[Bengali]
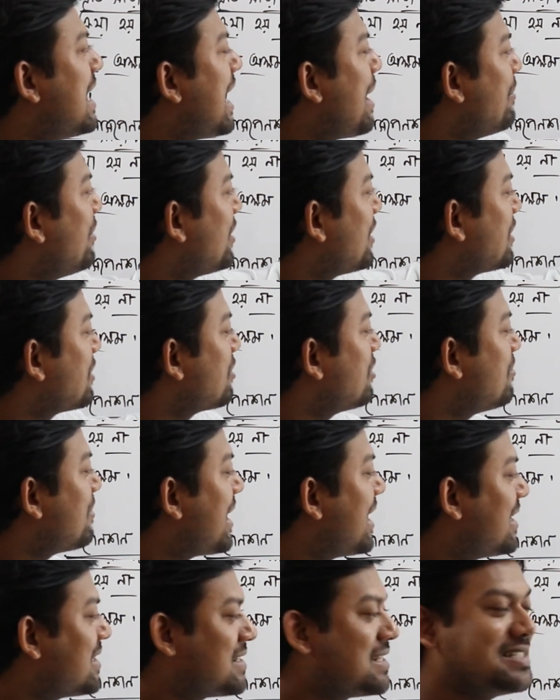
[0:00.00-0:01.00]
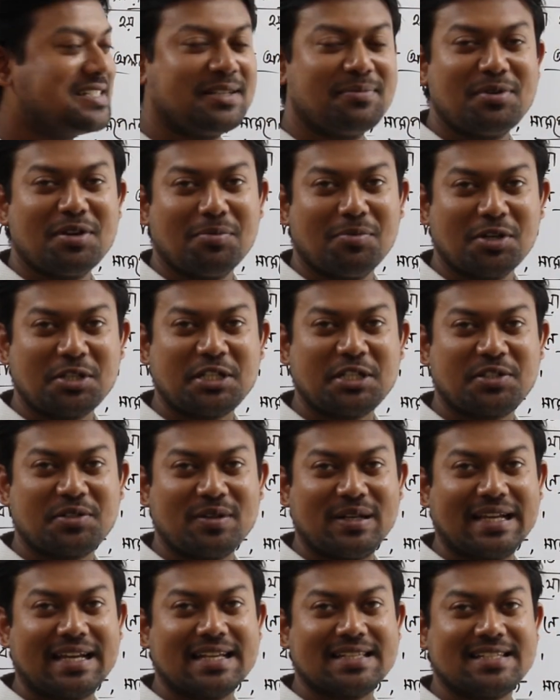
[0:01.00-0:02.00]
আমি অনেকগুলো ভাইরাসের জীবীয় বৈশিষ্ট্য
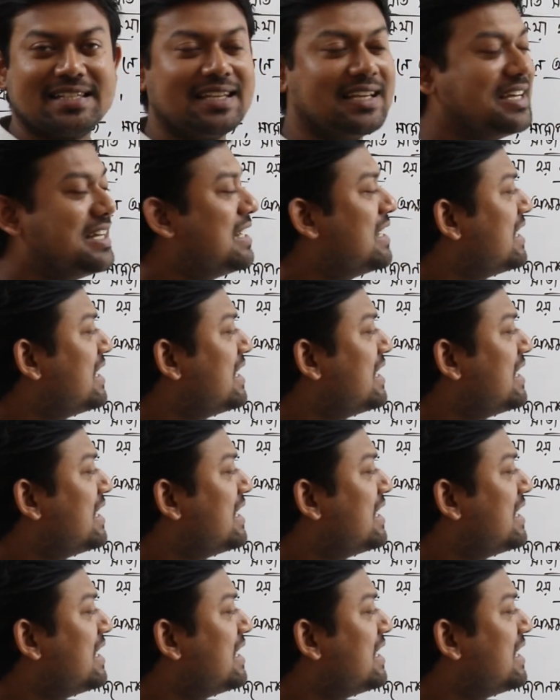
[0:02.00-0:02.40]
লিখেছি